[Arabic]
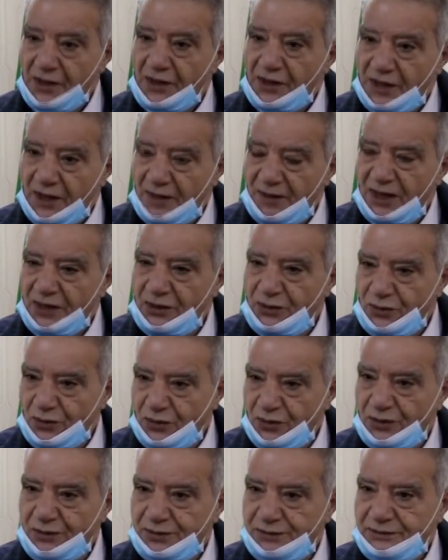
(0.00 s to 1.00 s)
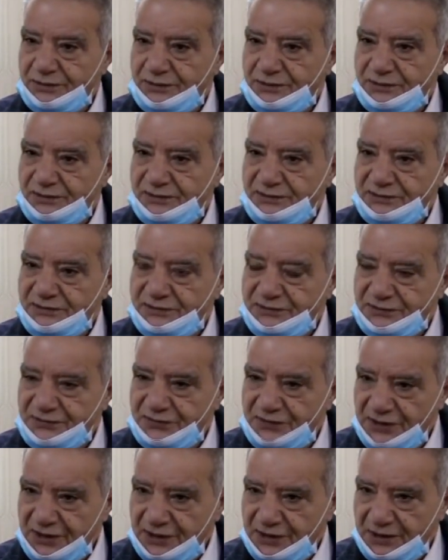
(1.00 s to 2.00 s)
كما أنه
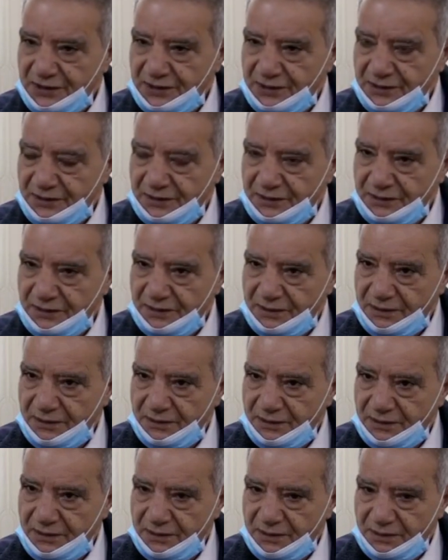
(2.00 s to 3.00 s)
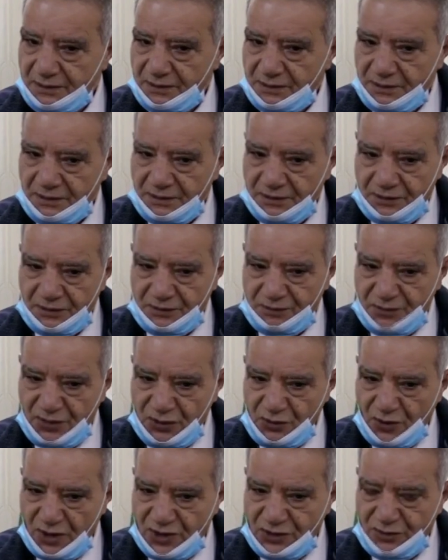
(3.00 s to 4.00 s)
فيه آه، من
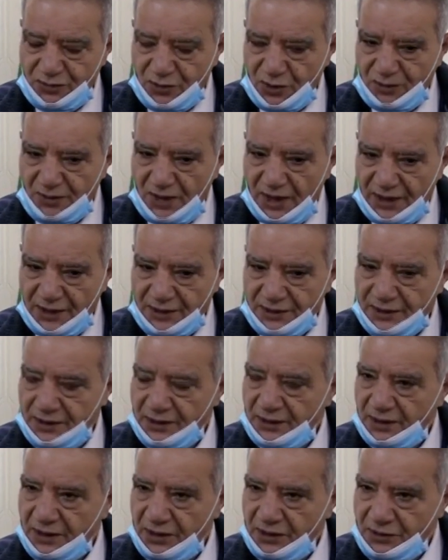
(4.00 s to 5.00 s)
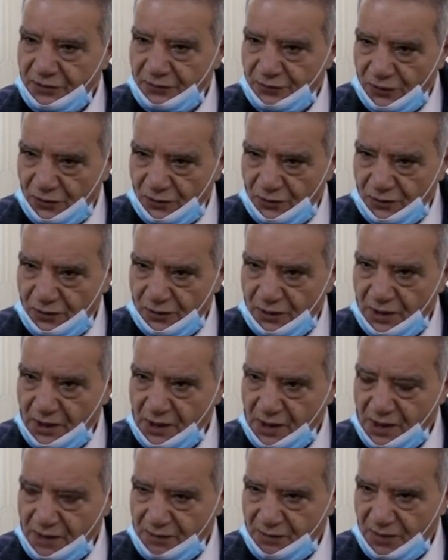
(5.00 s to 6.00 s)
واجبهم أيضا يدفعوا
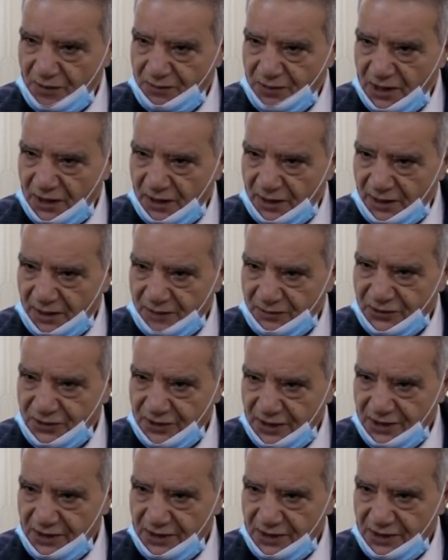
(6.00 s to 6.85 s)
مبلغ رمزي